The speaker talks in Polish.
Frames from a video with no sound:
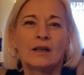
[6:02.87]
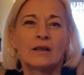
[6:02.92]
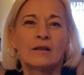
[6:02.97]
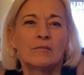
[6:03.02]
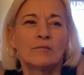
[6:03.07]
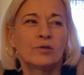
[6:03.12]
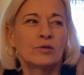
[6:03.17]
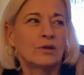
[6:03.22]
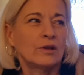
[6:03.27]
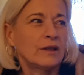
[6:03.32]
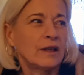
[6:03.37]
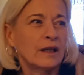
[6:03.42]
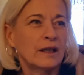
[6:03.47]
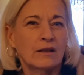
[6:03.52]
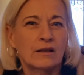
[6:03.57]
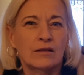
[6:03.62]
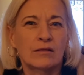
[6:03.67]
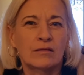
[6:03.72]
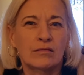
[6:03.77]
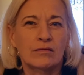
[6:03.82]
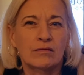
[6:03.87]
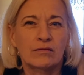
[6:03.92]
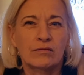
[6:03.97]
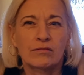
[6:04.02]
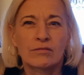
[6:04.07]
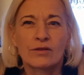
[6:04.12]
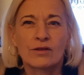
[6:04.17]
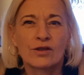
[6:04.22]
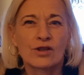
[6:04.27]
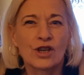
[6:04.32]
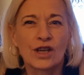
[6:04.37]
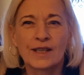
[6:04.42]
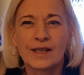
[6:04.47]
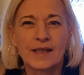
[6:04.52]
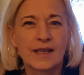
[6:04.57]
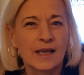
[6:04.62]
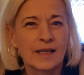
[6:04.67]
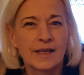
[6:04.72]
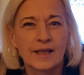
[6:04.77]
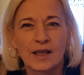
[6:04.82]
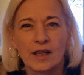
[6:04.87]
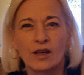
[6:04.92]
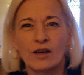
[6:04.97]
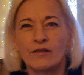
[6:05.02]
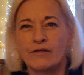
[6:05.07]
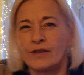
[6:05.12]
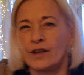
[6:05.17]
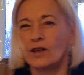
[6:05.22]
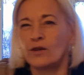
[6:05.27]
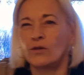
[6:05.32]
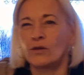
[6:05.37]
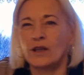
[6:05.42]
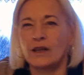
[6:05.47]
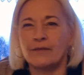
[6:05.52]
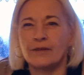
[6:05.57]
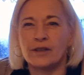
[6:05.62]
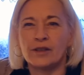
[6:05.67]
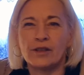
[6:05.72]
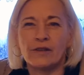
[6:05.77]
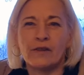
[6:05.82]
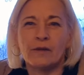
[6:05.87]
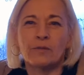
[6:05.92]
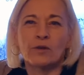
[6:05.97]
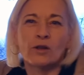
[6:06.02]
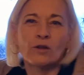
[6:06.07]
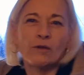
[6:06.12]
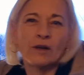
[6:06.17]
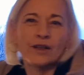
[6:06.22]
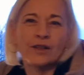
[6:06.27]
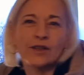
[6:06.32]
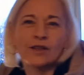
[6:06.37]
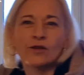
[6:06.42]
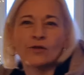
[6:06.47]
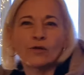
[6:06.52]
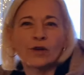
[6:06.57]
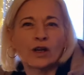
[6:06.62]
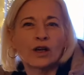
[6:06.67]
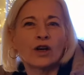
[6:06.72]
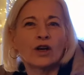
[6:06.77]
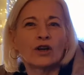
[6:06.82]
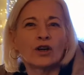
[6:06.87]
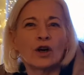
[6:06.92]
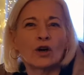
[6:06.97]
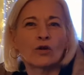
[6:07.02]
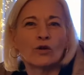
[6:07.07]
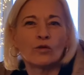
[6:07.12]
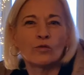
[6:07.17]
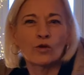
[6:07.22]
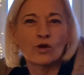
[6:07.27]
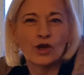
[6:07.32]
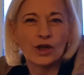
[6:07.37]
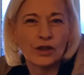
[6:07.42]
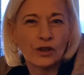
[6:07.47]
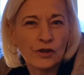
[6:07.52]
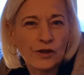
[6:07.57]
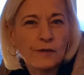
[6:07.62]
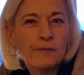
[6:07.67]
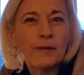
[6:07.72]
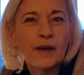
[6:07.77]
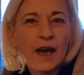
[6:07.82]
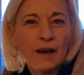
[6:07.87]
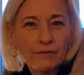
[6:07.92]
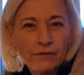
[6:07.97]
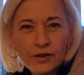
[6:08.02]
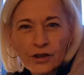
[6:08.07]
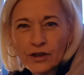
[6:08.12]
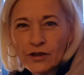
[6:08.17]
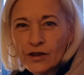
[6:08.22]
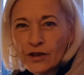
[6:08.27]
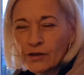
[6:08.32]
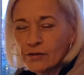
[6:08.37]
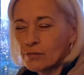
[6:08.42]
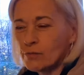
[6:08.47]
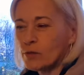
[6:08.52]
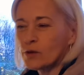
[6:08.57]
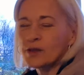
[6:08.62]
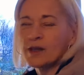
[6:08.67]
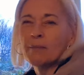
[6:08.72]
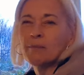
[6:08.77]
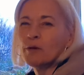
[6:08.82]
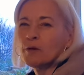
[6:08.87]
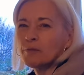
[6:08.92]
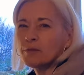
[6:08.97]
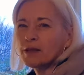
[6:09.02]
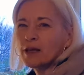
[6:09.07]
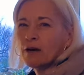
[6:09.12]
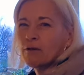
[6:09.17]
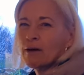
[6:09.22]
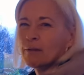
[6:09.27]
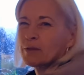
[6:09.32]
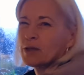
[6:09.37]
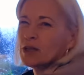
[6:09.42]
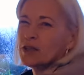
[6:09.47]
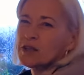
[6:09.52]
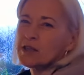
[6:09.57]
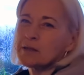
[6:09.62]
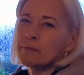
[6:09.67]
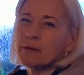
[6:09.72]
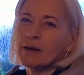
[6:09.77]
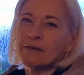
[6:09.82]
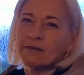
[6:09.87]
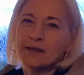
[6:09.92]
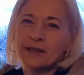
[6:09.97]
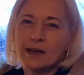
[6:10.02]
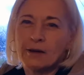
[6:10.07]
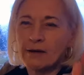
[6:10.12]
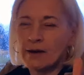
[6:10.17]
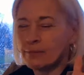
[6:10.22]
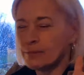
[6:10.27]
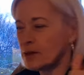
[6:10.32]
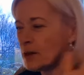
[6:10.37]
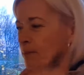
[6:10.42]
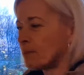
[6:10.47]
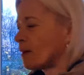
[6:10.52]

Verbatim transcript: Budynek z XVI wieku, nawet nie wiem dokładnie z którego roku, muszę to sprawdzić, bo zapomniałam. Kiedy sprawdzałam, nie